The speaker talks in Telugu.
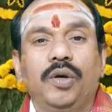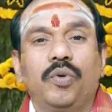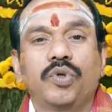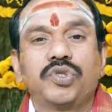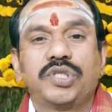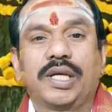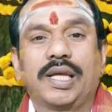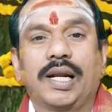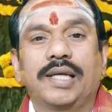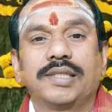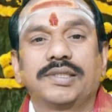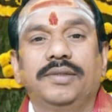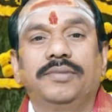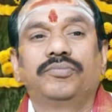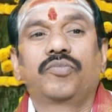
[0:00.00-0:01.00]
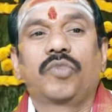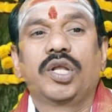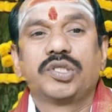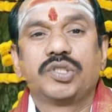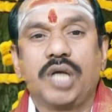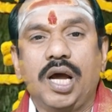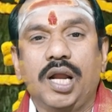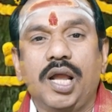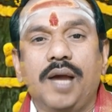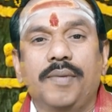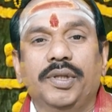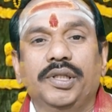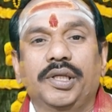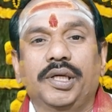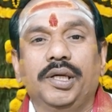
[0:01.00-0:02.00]
వృశ్చిక రాశి
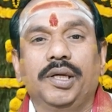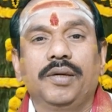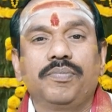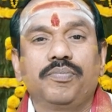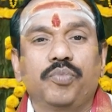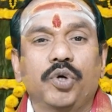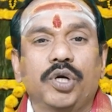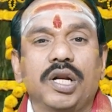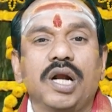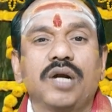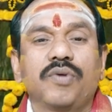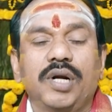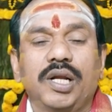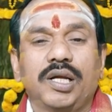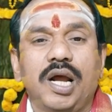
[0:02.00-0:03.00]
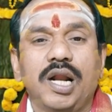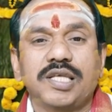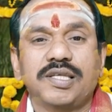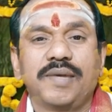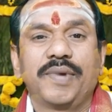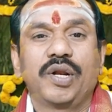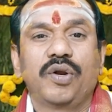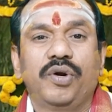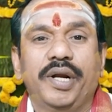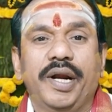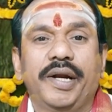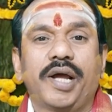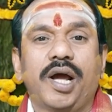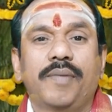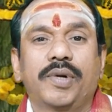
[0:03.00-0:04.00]
చాలామందికి పుట్టినటువంటి కాల సమయంలో
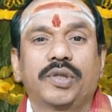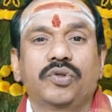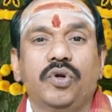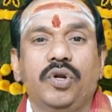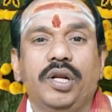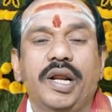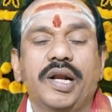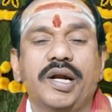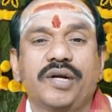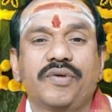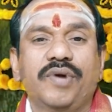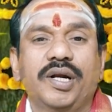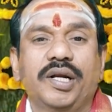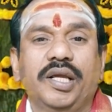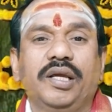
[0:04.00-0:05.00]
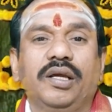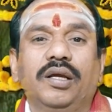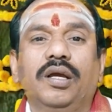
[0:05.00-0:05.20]
డేటా బర్త్లు లేనటువంటి